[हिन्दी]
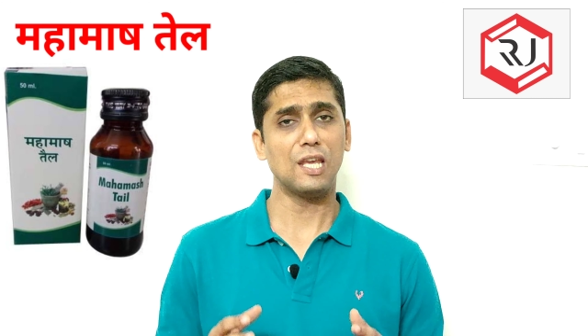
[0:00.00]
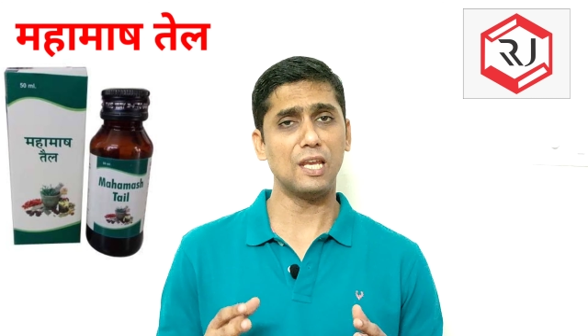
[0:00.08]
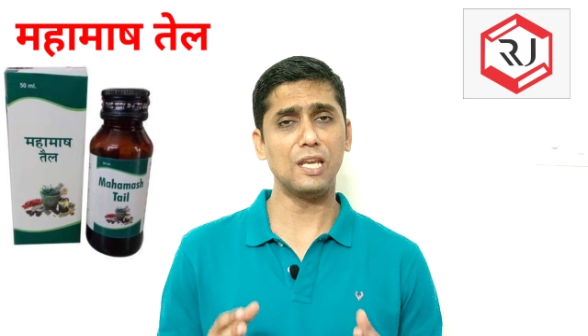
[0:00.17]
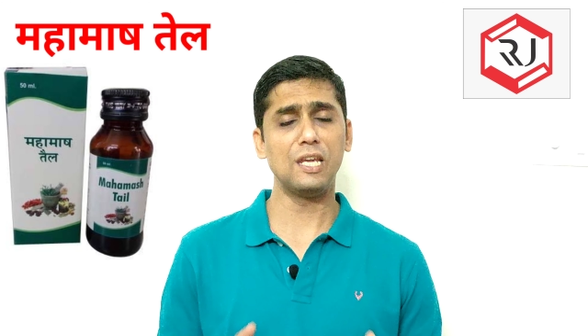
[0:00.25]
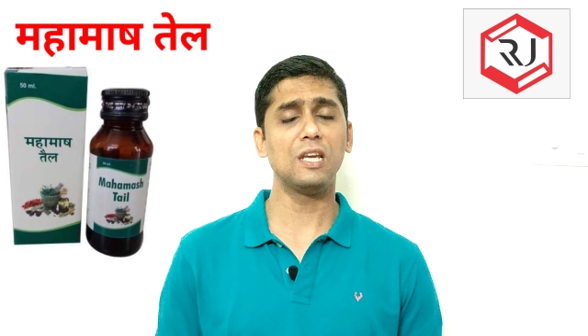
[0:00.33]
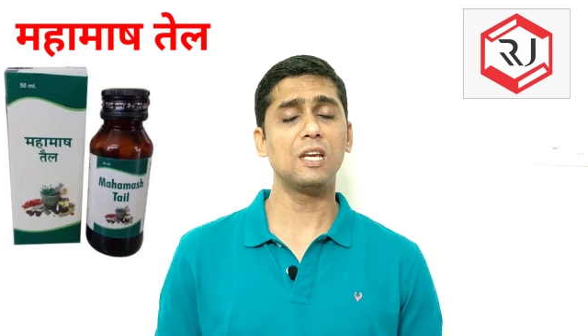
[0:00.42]

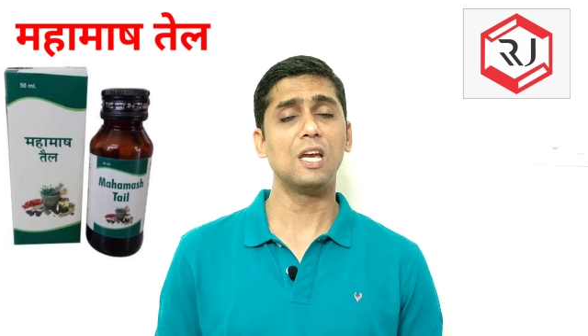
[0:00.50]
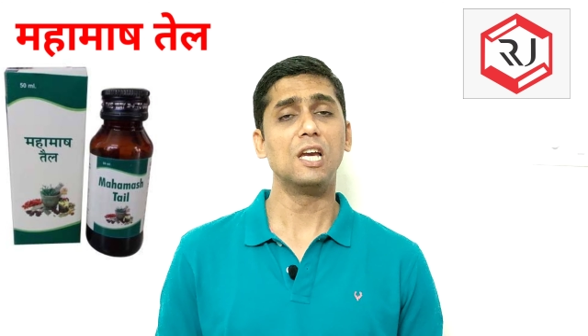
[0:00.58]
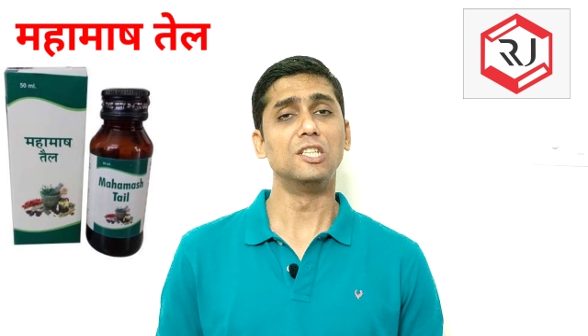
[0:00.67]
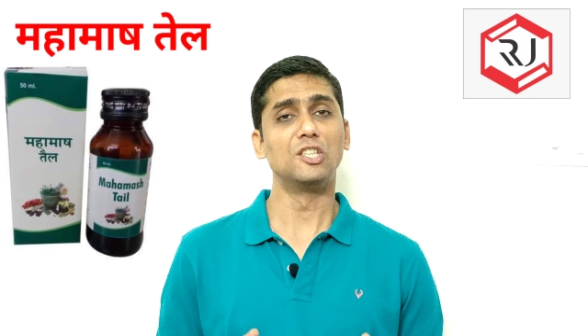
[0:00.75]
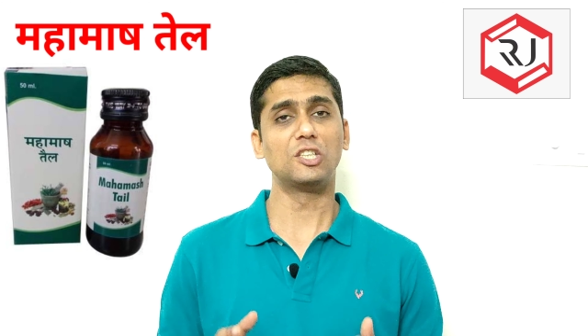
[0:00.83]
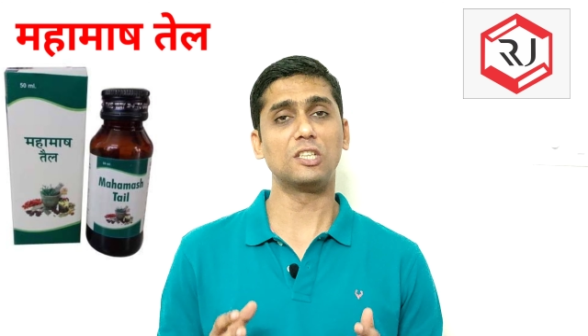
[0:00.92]
हिंग
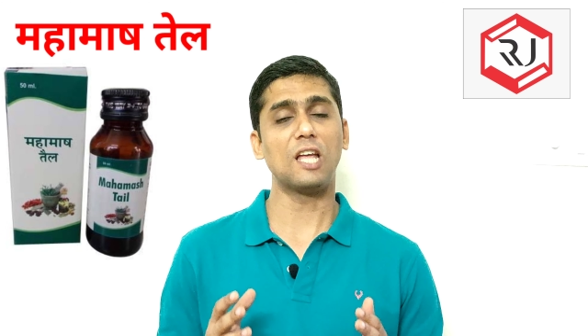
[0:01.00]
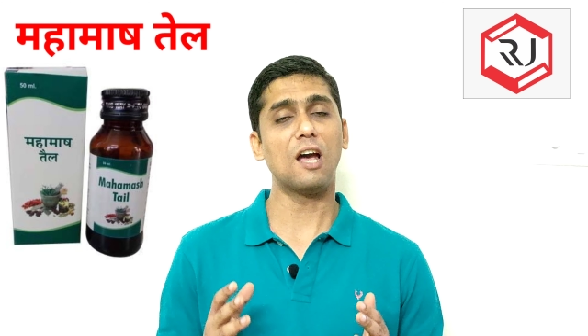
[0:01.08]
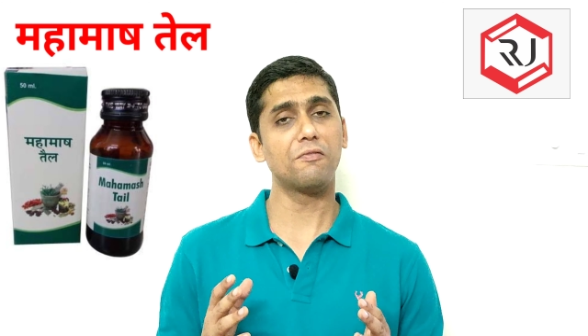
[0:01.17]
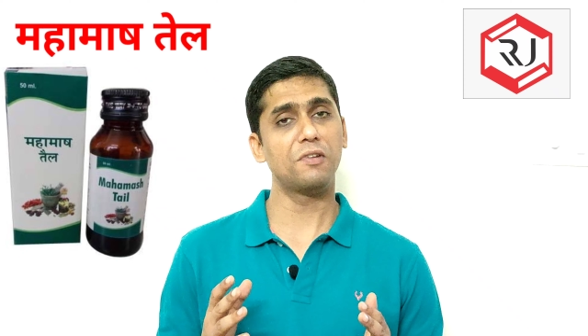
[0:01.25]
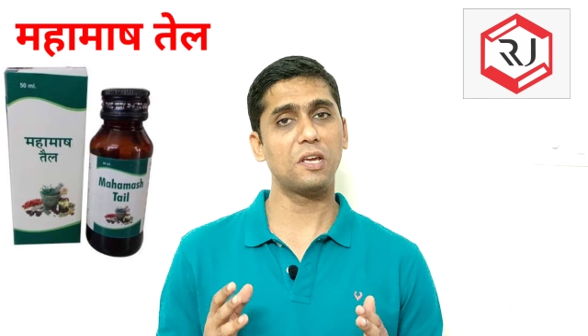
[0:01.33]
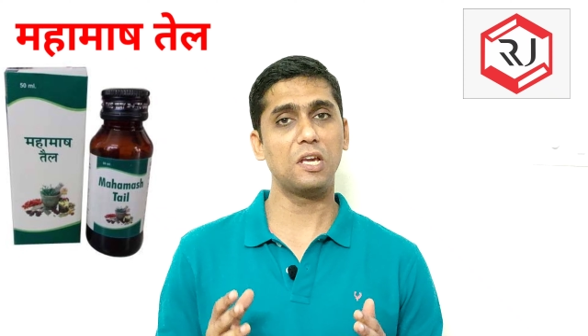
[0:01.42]

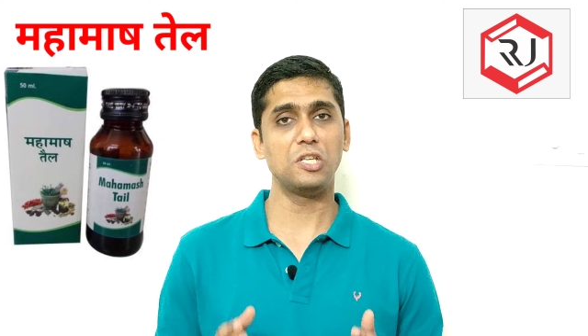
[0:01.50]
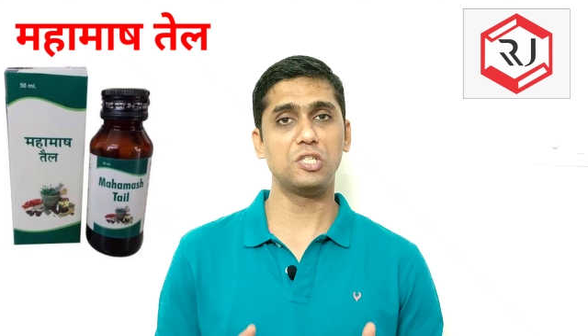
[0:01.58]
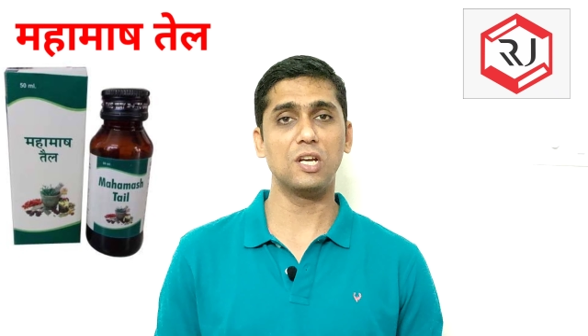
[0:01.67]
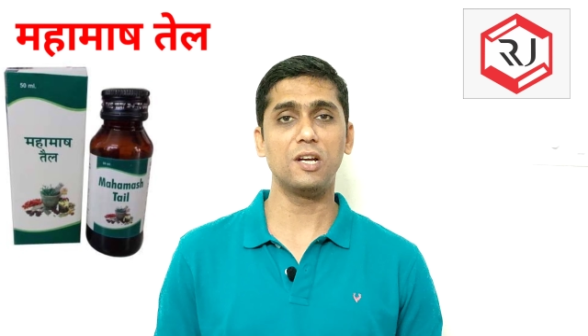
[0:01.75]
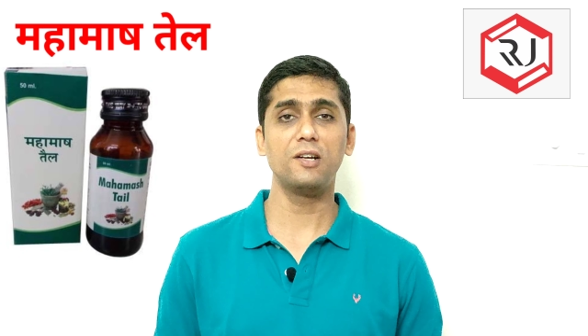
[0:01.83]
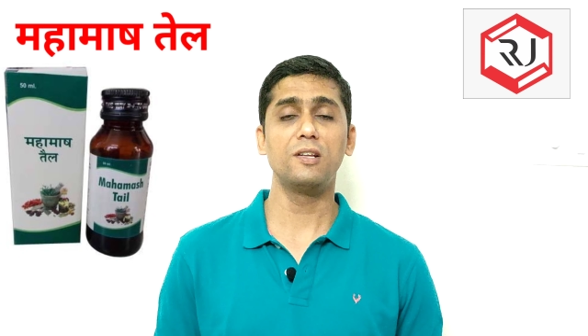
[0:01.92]
शताब्दी की
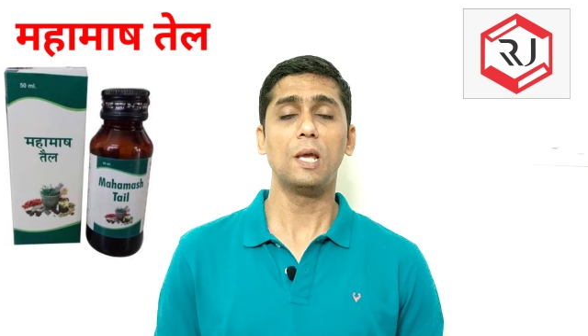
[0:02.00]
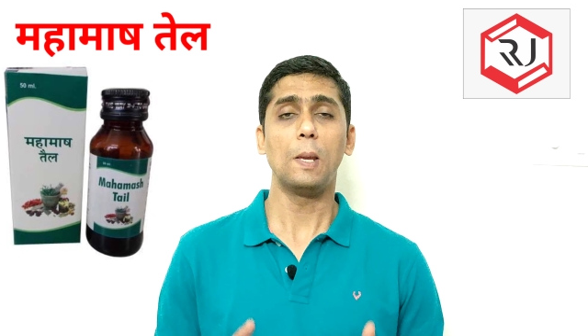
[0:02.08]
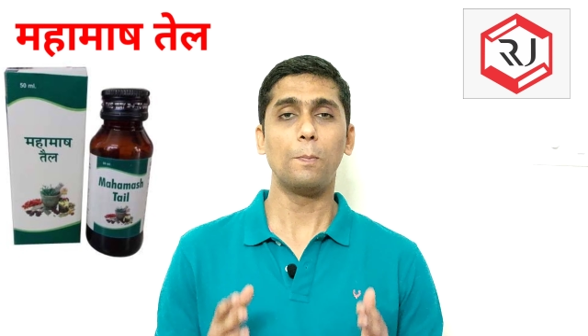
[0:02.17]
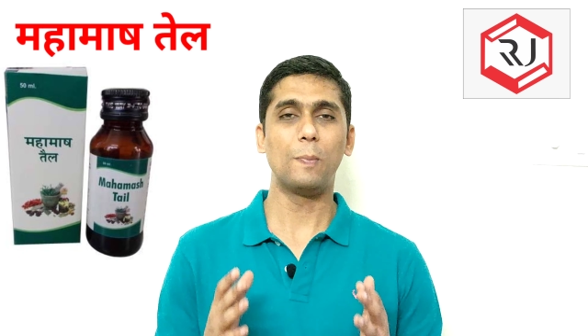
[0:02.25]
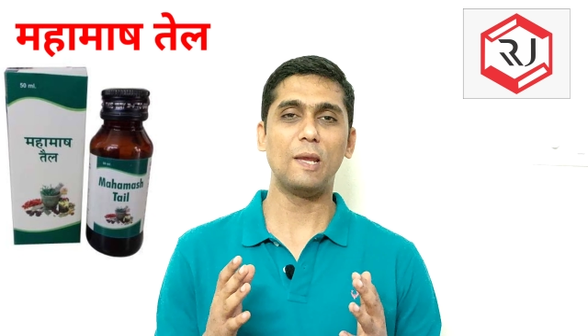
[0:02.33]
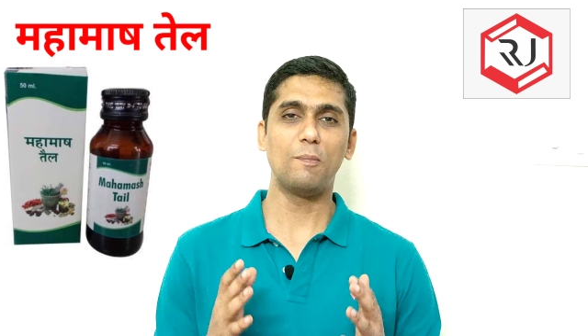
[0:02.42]
जड़
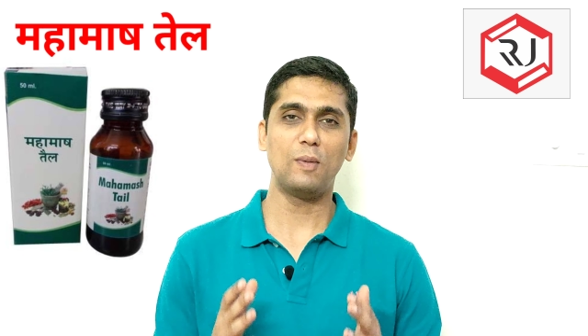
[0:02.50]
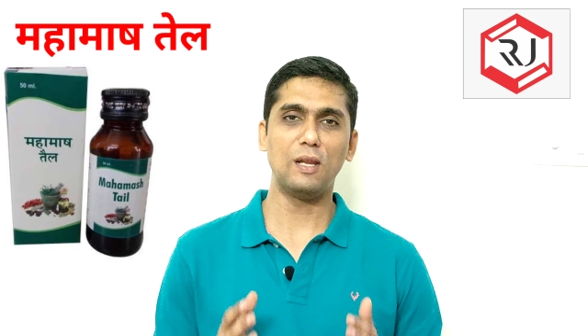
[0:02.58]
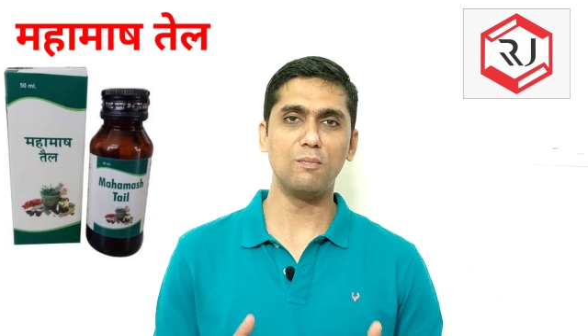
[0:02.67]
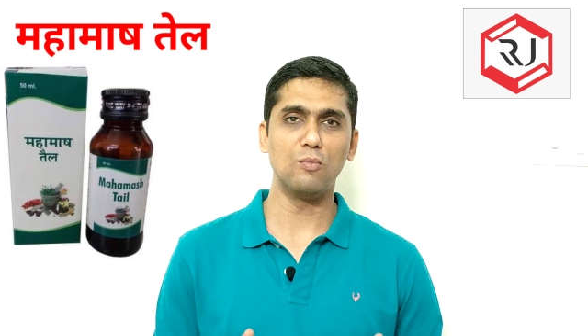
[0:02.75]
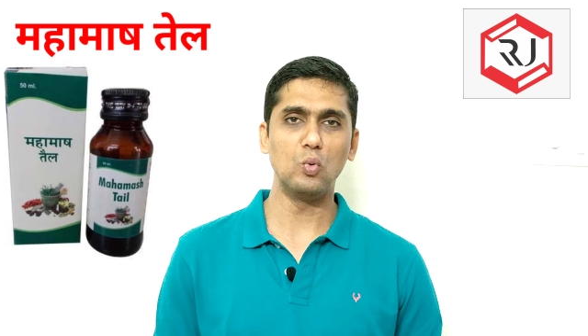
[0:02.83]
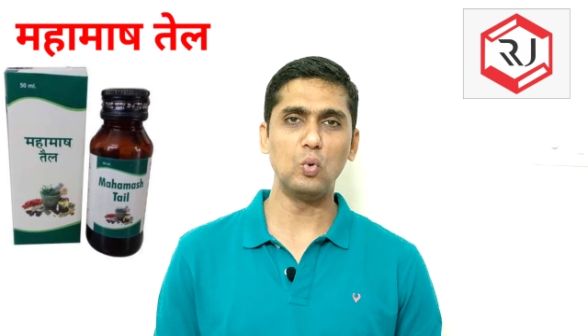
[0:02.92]
पीपली
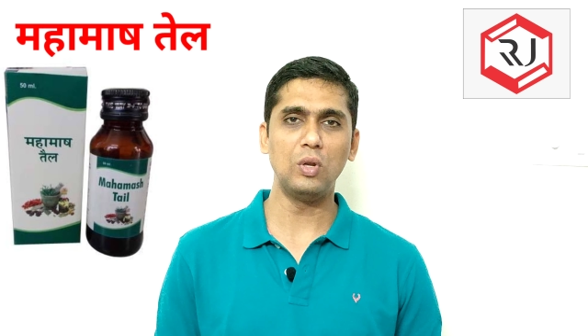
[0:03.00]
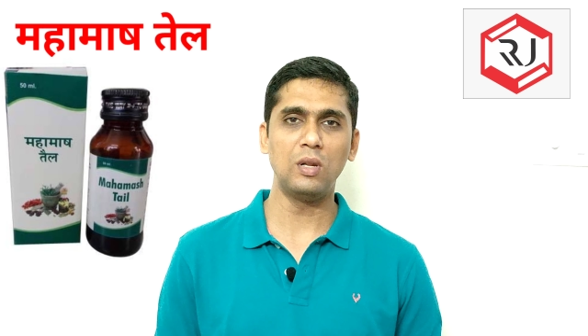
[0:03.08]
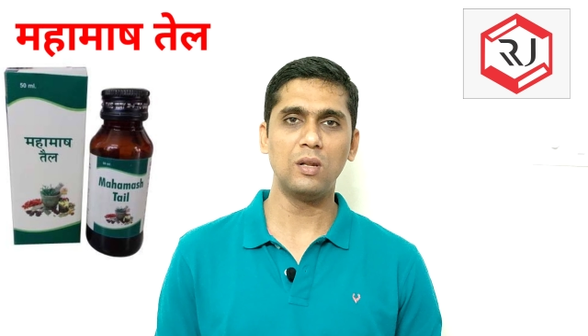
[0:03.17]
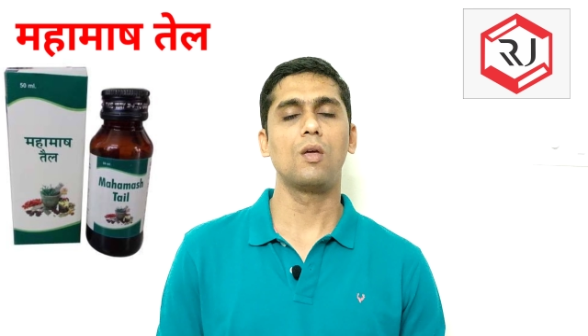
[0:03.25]
मूल